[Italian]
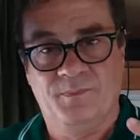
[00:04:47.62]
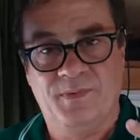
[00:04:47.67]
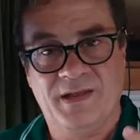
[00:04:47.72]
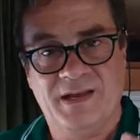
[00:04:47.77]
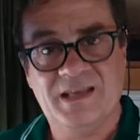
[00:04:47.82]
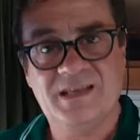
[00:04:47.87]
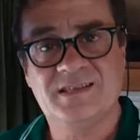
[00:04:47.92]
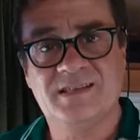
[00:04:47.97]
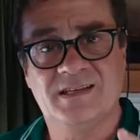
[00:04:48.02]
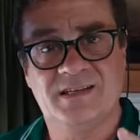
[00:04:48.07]

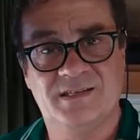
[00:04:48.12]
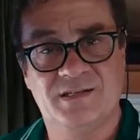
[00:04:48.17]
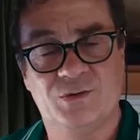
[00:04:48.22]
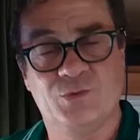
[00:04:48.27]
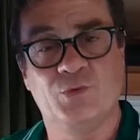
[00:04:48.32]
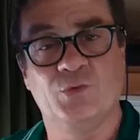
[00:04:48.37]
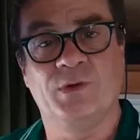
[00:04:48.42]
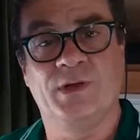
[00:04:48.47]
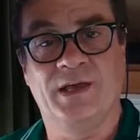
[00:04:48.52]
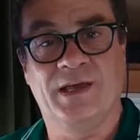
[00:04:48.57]
per essere
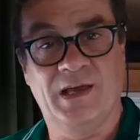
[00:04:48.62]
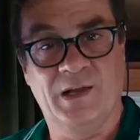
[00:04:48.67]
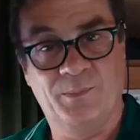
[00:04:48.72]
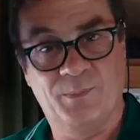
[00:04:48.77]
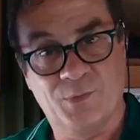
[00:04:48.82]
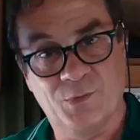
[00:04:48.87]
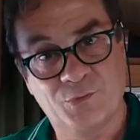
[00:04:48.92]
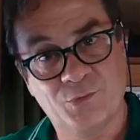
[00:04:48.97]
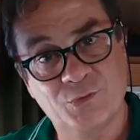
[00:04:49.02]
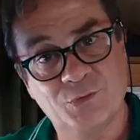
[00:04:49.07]
sicuri che il
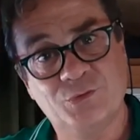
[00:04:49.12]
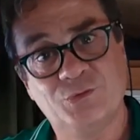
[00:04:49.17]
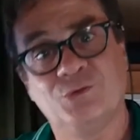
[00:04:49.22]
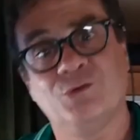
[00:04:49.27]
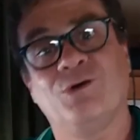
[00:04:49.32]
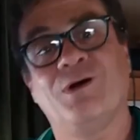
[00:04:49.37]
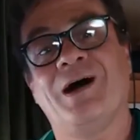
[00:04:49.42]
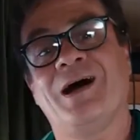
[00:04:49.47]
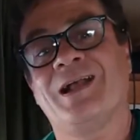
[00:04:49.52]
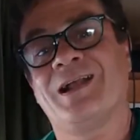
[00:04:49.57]

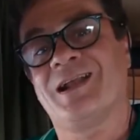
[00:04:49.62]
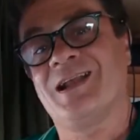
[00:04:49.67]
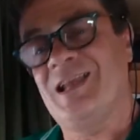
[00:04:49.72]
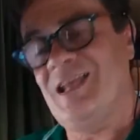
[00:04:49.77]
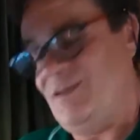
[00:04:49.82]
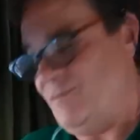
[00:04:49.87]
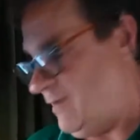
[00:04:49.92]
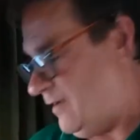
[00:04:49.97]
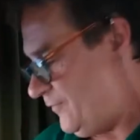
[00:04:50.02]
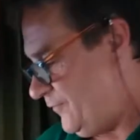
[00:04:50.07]
prodotto
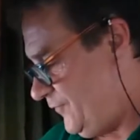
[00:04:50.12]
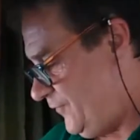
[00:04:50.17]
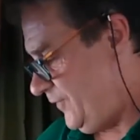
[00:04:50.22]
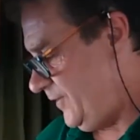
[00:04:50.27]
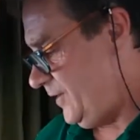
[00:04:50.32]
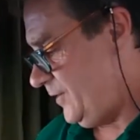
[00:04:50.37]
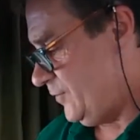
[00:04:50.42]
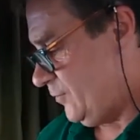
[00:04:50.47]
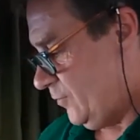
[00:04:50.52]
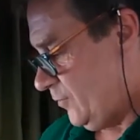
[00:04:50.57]
arriva
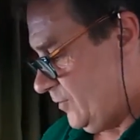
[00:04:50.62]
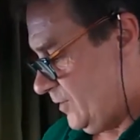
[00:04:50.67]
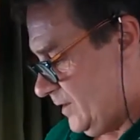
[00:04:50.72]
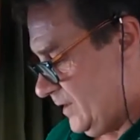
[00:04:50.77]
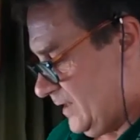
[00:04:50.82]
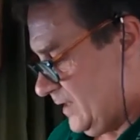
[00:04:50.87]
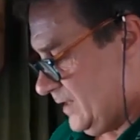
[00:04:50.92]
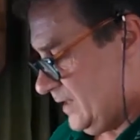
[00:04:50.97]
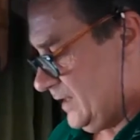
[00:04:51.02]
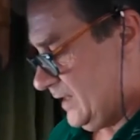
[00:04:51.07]
fino
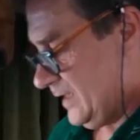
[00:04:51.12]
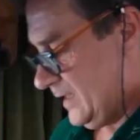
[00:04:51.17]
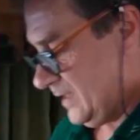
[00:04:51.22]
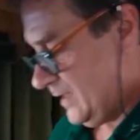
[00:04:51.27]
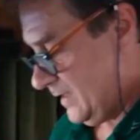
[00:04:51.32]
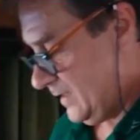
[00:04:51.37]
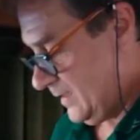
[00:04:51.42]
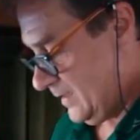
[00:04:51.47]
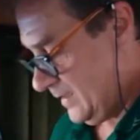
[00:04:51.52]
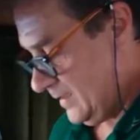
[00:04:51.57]
alla,
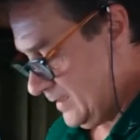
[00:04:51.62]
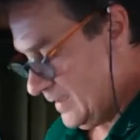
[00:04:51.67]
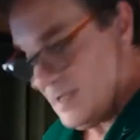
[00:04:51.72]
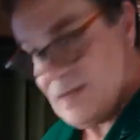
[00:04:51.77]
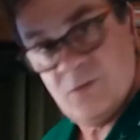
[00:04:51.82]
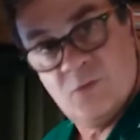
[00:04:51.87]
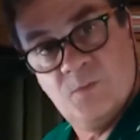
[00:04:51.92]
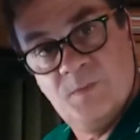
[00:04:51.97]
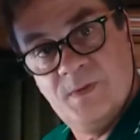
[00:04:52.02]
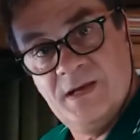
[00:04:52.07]

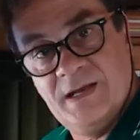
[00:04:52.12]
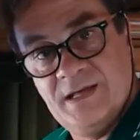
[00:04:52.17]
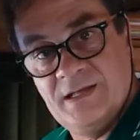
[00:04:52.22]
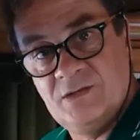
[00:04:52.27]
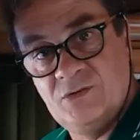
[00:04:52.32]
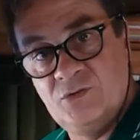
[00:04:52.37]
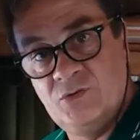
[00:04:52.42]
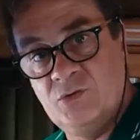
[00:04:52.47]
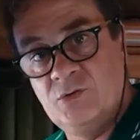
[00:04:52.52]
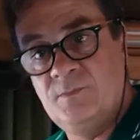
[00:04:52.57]
al
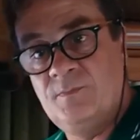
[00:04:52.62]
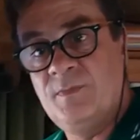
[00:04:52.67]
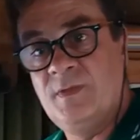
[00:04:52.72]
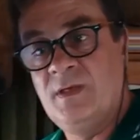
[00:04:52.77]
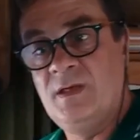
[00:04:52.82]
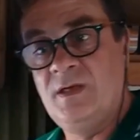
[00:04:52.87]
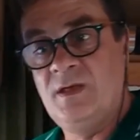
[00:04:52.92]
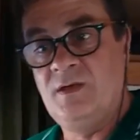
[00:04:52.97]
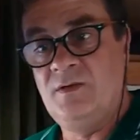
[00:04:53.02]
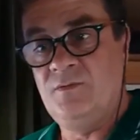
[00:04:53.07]
rubinetto,
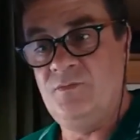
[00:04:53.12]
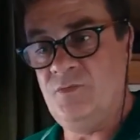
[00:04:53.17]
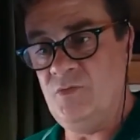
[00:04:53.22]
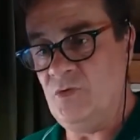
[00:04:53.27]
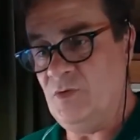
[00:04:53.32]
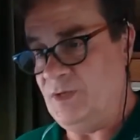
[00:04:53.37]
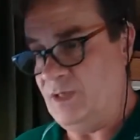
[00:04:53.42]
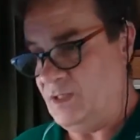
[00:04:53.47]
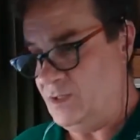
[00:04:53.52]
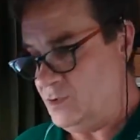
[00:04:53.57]

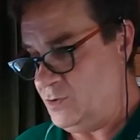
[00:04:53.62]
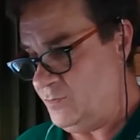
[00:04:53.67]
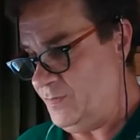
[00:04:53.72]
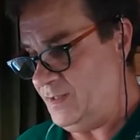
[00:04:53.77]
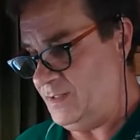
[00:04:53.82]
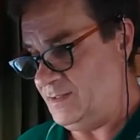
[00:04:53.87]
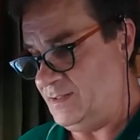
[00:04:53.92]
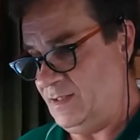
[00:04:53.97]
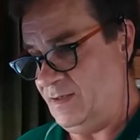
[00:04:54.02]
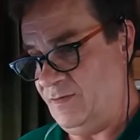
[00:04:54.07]
voi
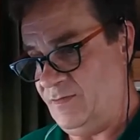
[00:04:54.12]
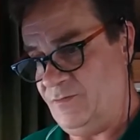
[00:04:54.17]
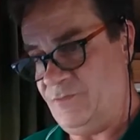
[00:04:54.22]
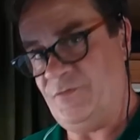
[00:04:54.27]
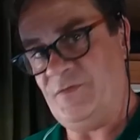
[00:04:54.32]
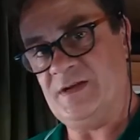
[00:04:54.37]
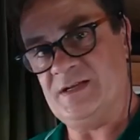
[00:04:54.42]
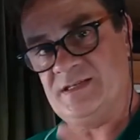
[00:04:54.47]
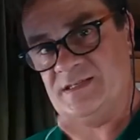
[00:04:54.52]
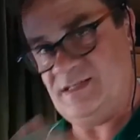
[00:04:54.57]
dovete
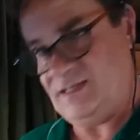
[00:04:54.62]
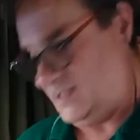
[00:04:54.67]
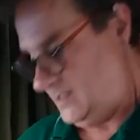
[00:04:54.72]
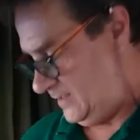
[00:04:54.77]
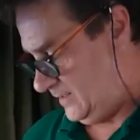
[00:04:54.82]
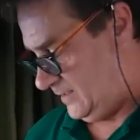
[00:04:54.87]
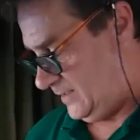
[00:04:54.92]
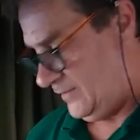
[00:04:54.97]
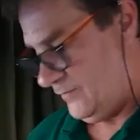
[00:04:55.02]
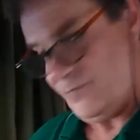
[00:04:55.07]
far
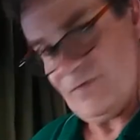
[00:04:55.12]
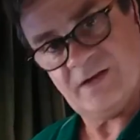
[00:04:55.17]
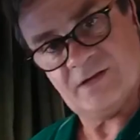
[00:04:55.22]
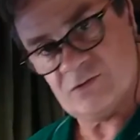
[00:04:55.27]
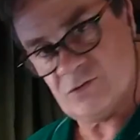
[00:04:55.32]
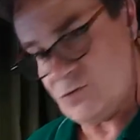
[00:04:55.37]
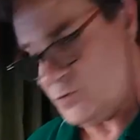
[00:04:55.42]
sì di far